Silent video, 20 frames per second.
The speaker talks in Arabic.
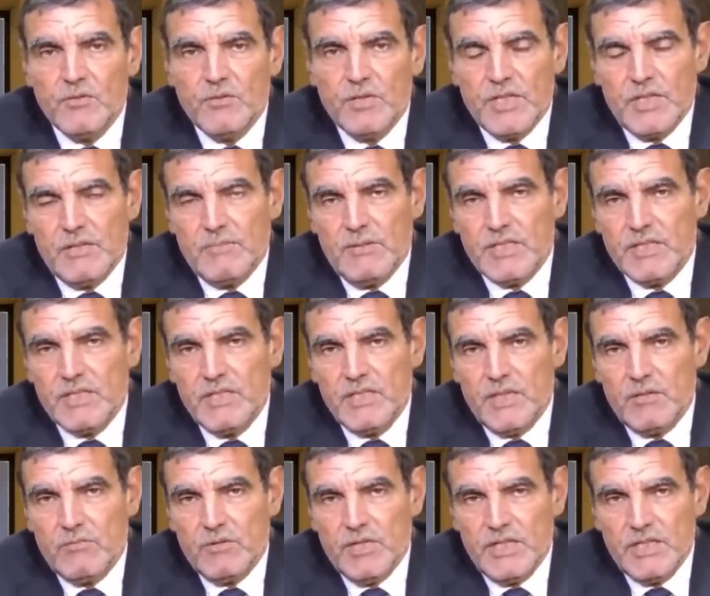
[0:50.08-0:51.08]
وهي
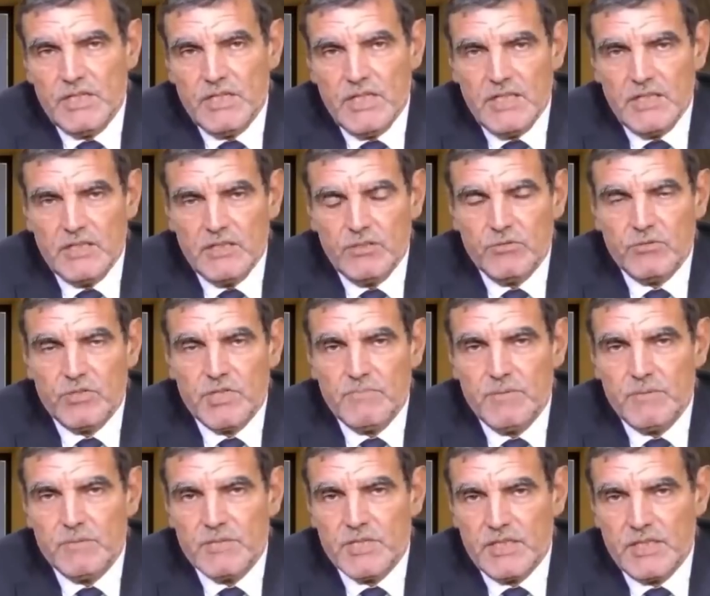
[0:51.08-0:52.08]
البكتيريا الوحيدة التي
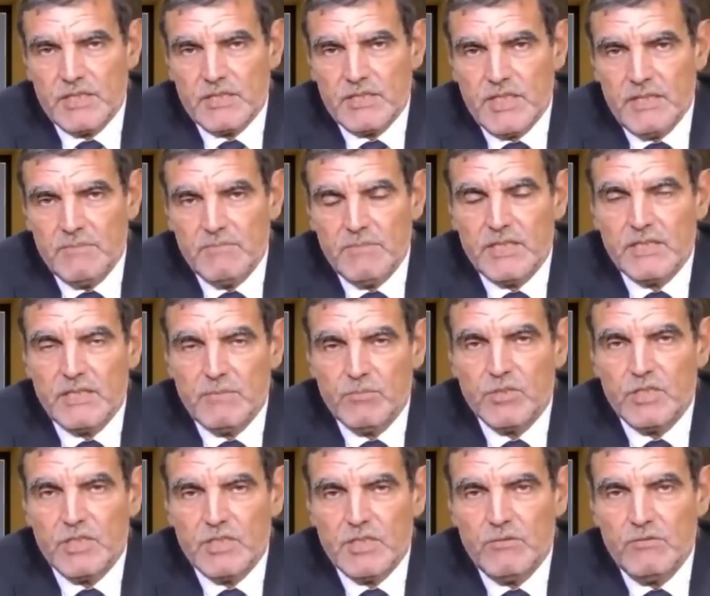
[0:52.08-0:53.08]
تسبب سرطان بعد
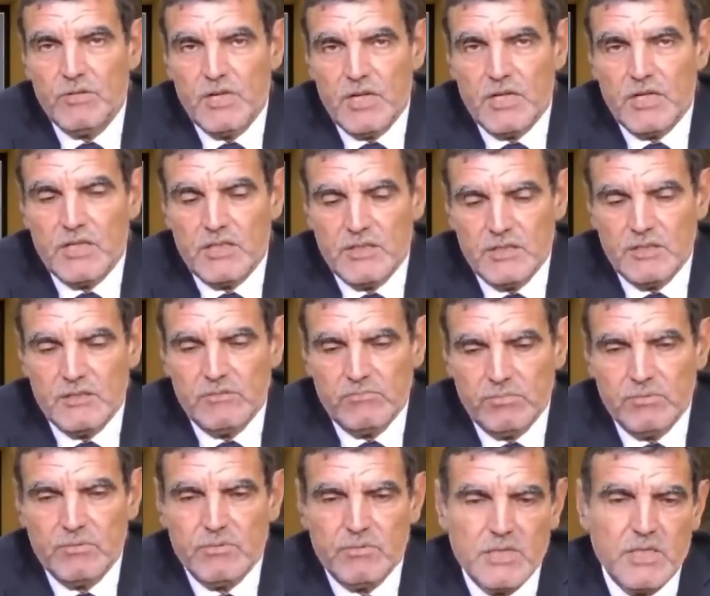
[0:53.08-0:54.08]
مدة طويلة يعني
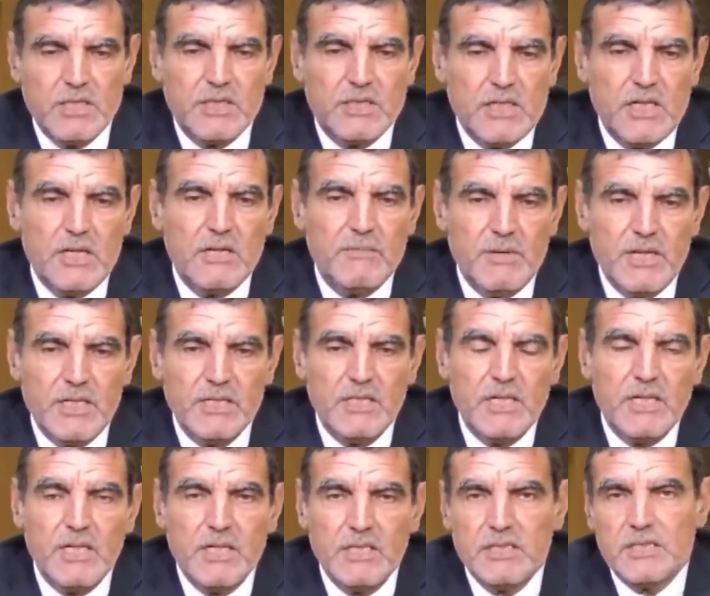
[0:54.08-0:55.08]
سرطان
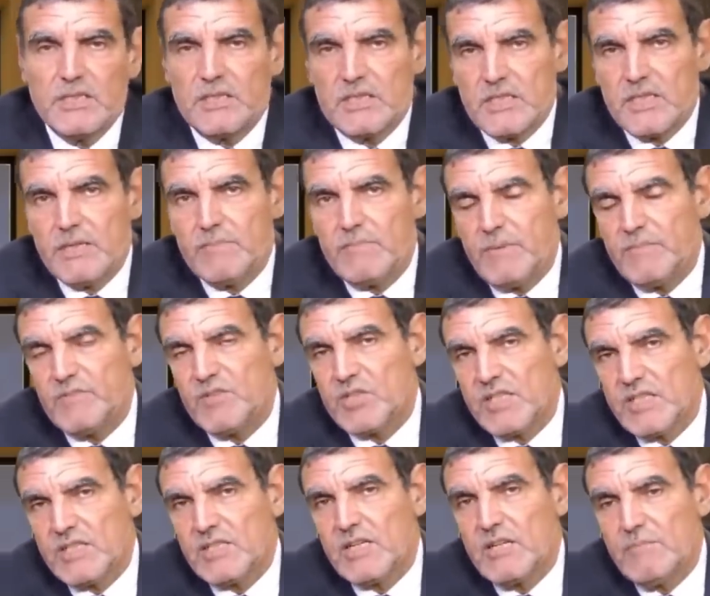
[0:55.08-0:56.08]
المعدة هذه تتسبب في
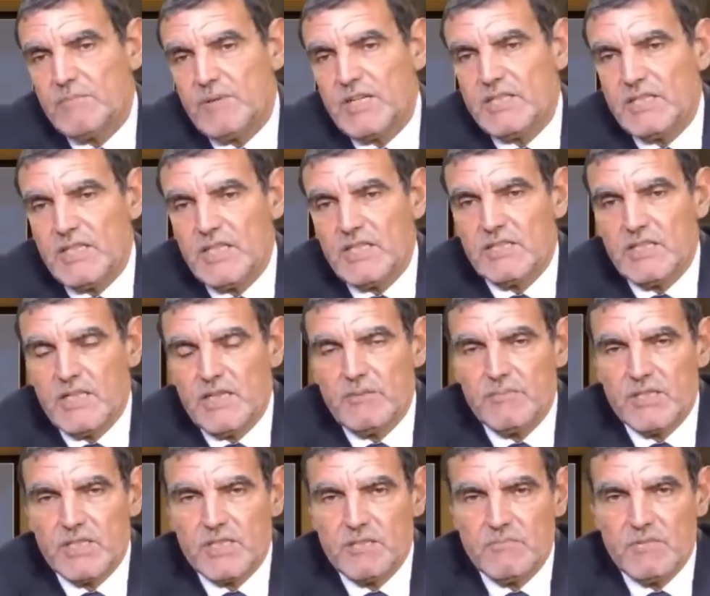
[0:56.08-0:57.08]
سرطان المعدة إذا
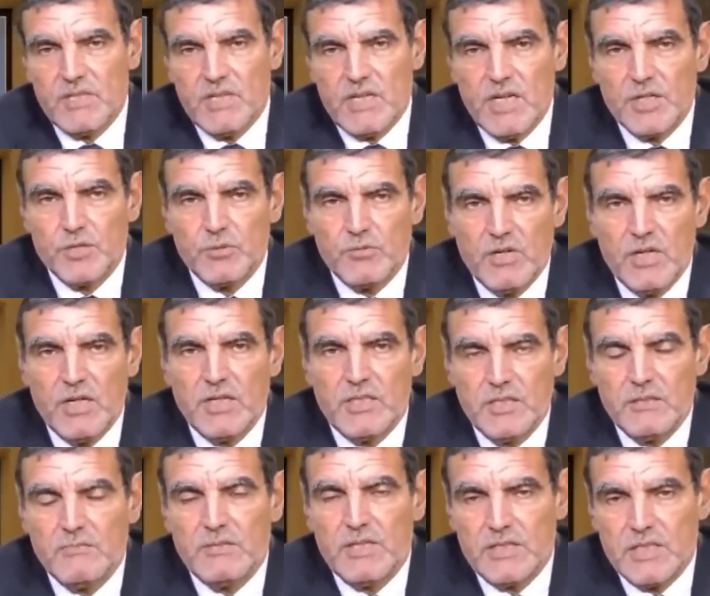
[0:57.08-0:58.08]
لم يتم علاجها
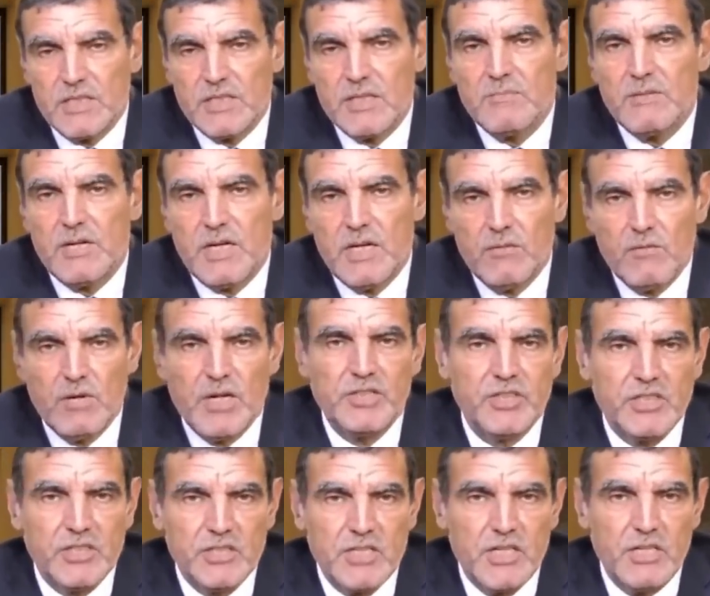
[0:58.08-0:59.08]
يعني بعد سبعة
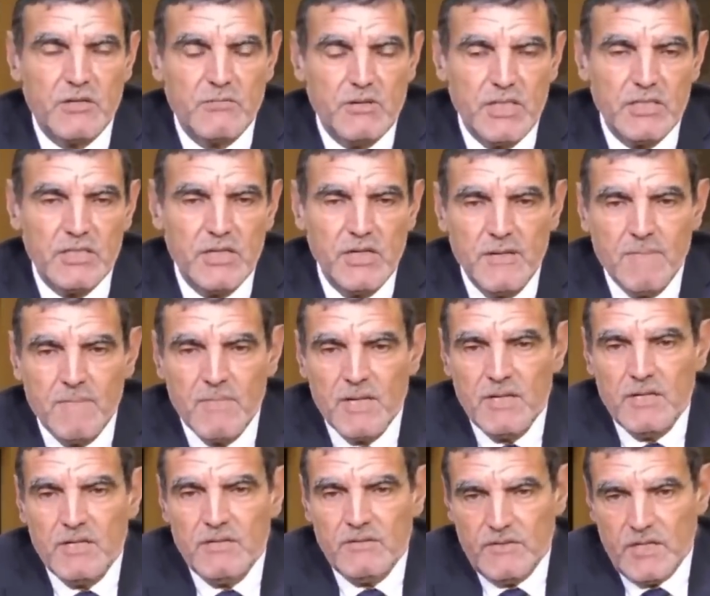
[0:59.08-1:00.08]
وعشر سنوات
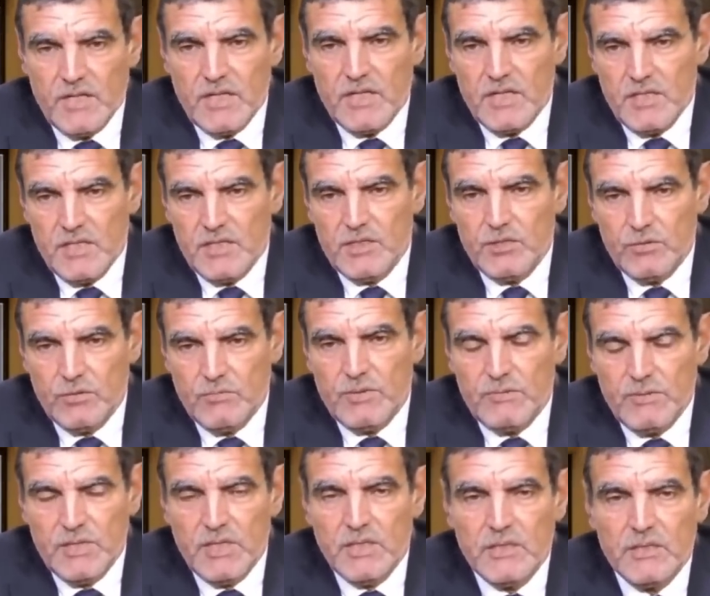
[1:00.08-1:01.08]
فيعني
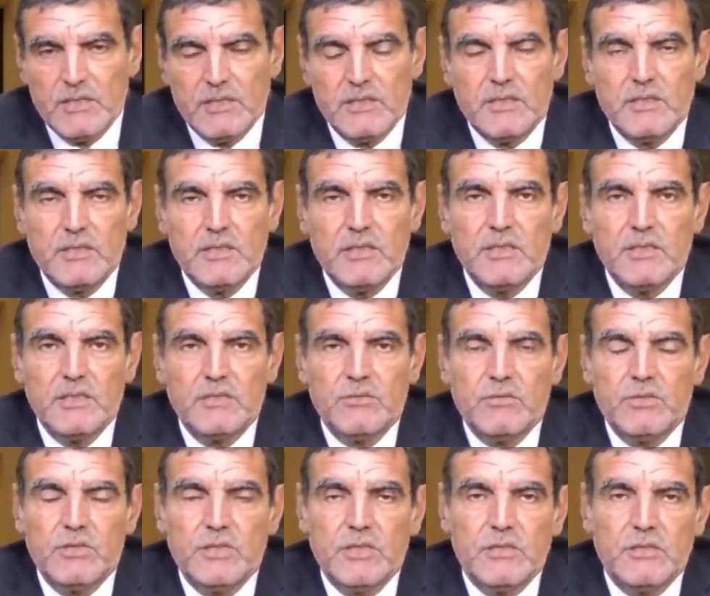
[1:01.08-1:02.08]
ربما يعني
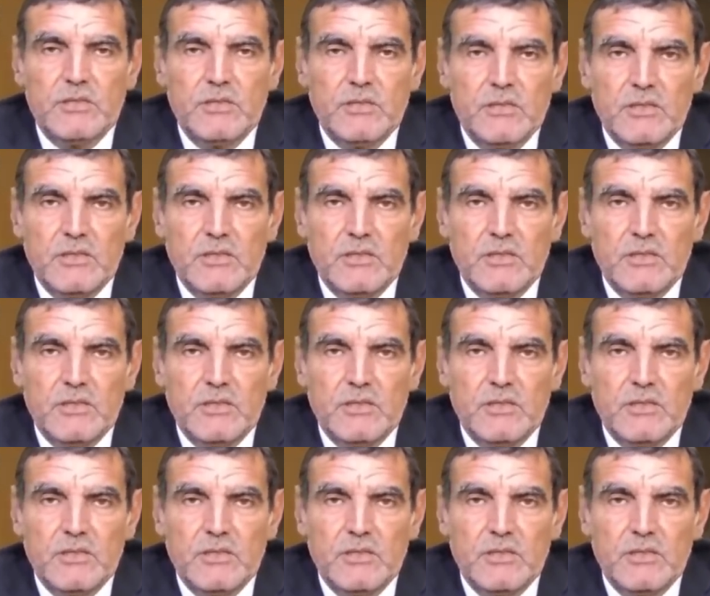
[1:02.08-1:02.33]
تحدث